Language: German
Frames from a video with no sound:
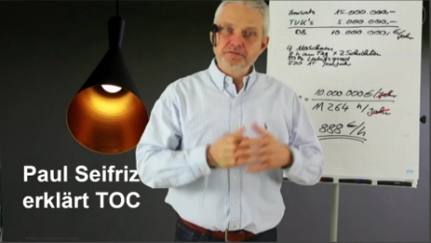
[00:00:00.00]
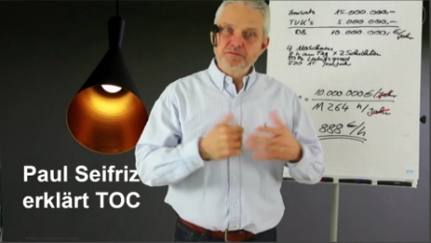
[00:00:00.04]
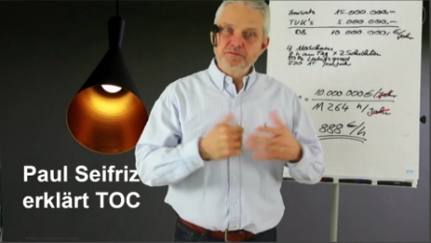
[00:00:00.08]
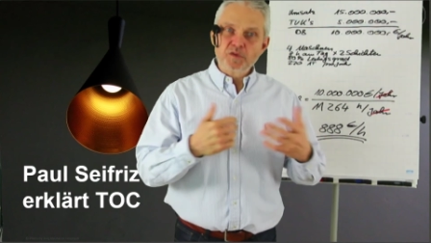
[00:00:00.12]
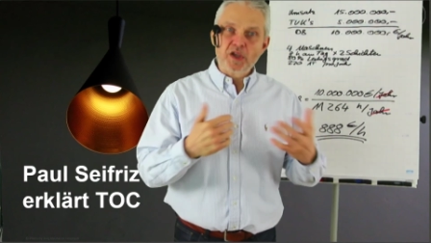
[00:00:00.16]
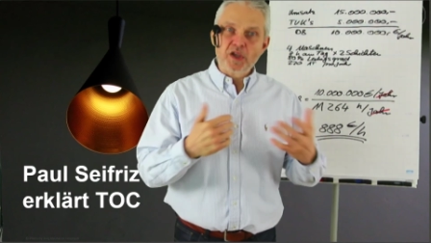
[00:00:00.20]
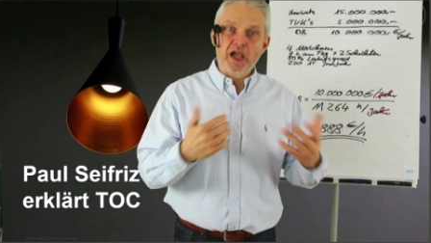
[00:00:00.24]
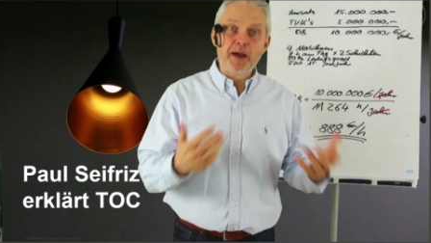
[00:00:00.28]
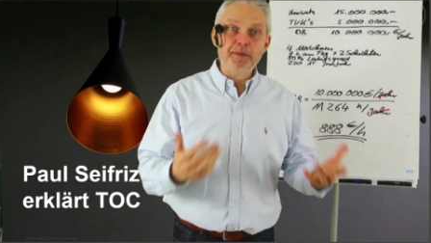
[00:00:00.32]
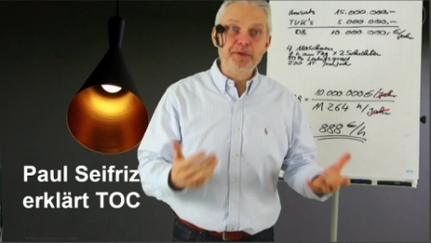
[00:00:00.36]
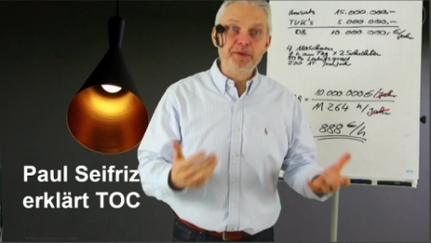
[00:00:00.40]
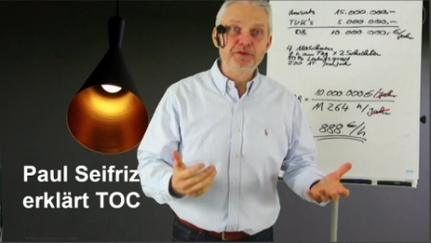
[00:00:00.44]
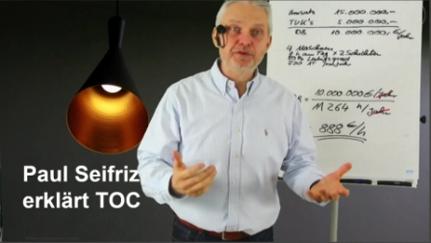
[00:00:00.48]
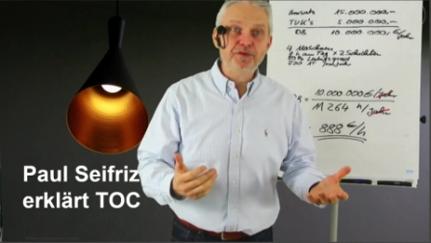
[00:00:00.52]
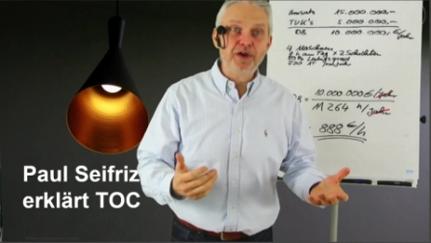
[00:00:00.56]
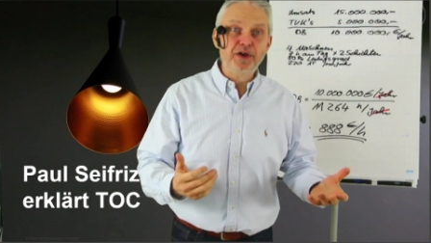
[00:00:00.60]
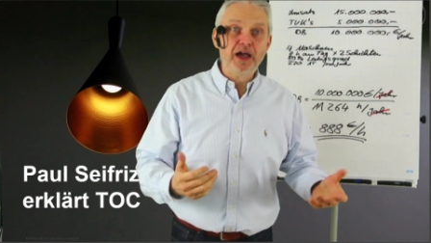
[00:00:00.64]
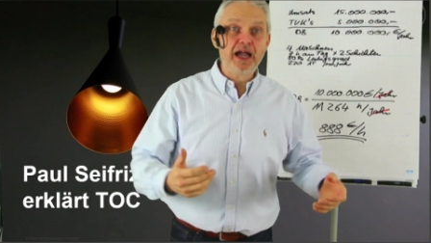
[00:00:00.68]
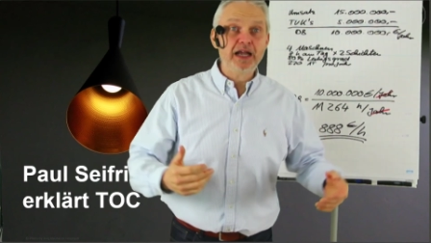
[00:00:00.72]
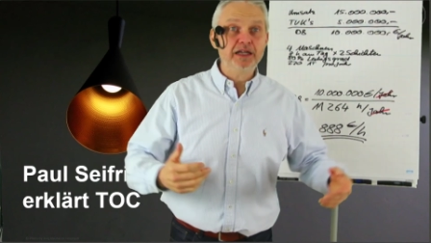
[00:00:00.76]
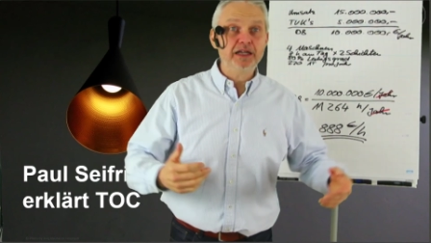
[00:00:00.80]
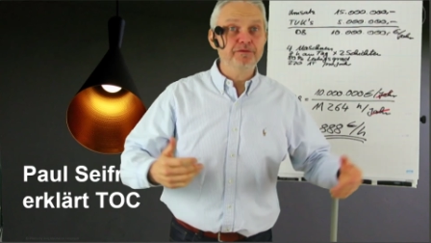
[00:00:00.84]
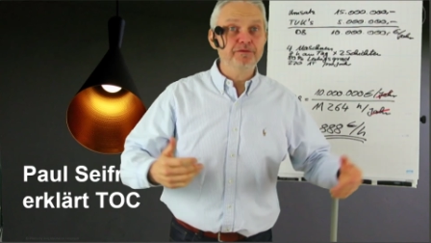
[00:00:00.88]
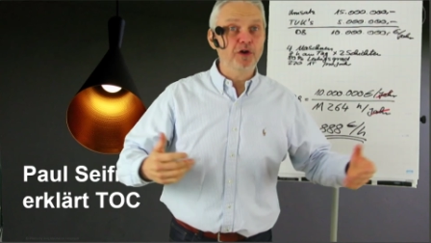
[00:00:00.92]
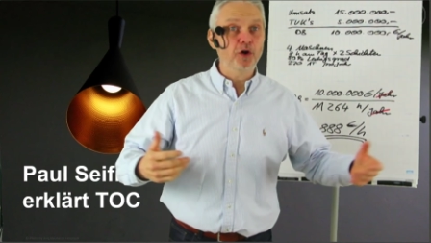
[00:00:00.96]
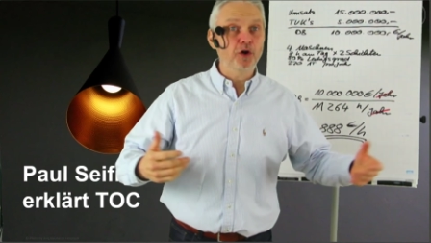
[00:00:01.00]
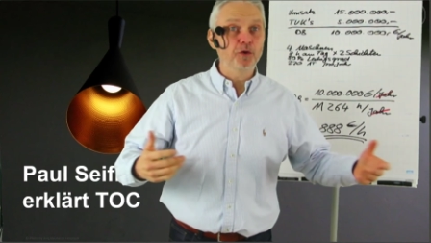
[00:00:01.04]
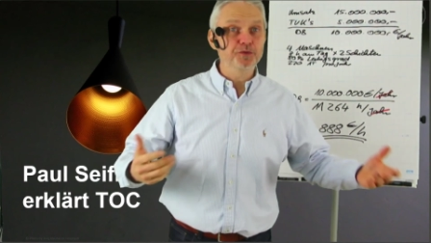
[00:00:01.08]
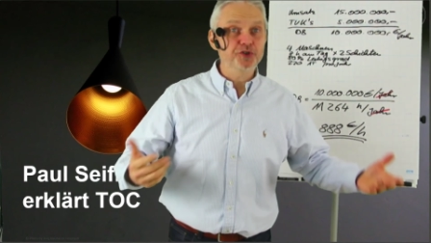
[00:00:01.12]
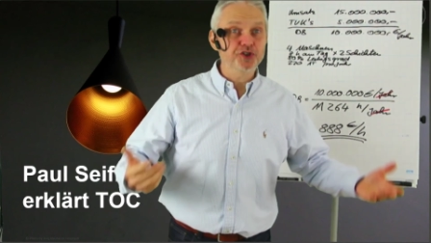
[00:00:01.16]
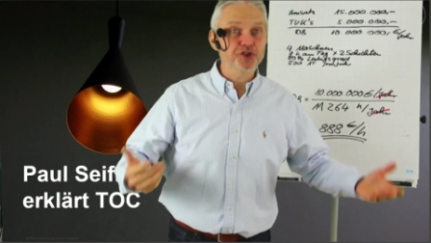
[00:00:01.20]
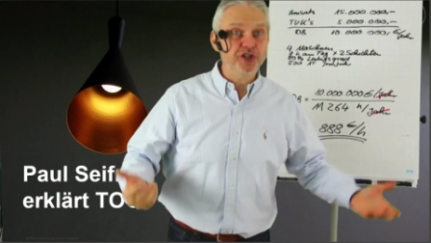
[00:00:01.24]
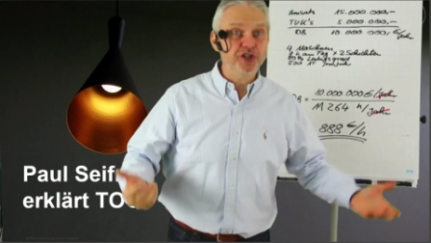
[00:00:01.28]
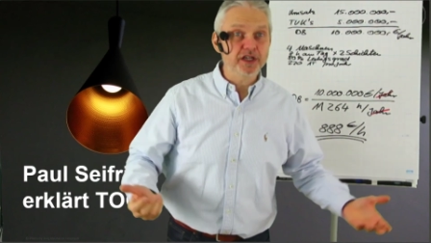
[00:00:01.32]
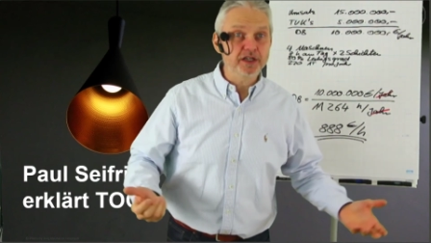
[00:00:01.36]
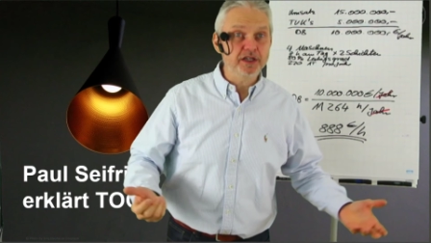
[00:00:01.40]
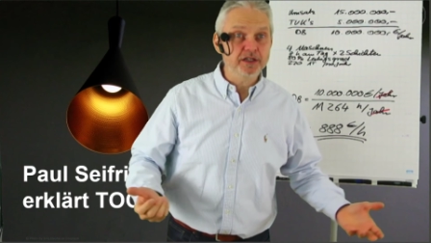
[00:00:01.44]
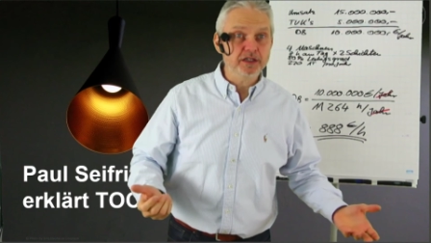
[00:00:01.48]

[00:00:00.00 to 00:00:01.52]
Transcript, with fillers: Habe ich gefragt, warum stehen